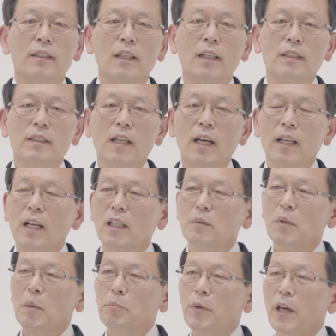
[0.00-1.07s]
나는
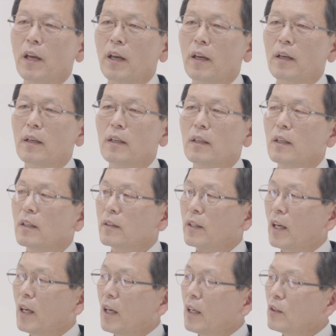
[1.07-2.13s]
하나님 앞에
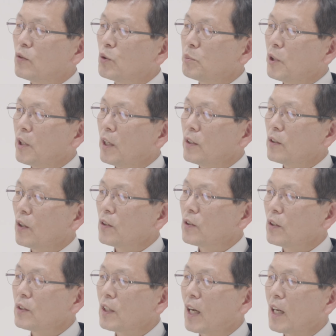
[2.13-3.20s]
내 주변에 있는
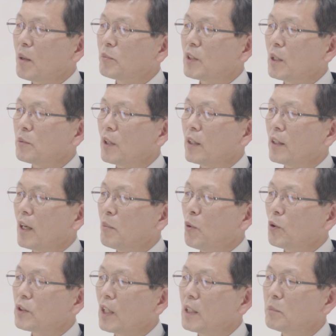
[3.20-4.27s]
어떤 사람 때문에, 내
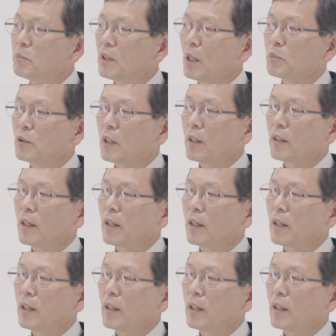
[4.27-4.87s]
목사님 때문에,